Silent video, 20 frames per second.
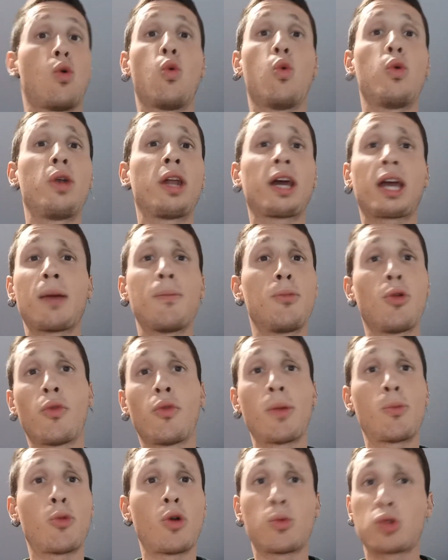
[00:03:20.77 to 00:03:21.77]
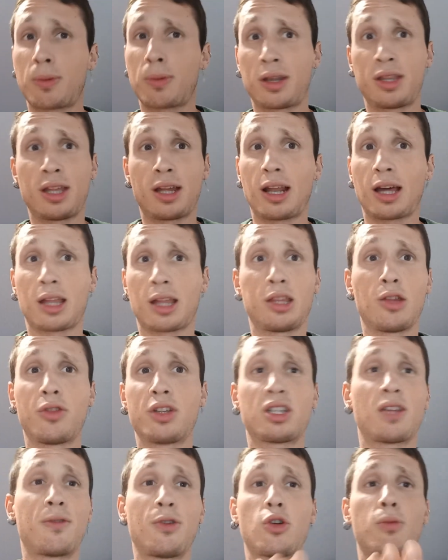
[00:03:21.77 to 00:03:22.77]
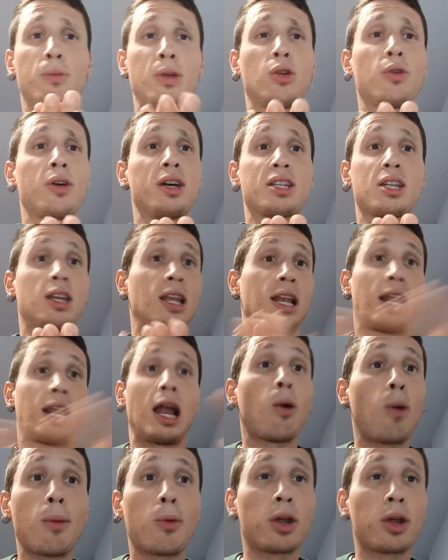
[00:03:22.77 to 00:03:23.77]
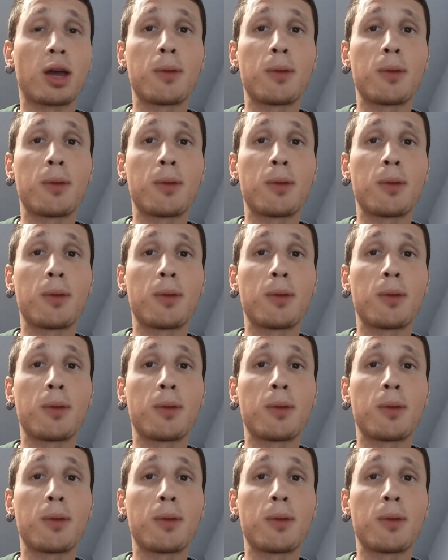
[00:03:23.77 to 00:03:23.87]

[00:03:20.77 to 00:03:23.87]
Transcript: Un ejemplo donde podemos apreciar la acción de este fenómeno es en el agua, por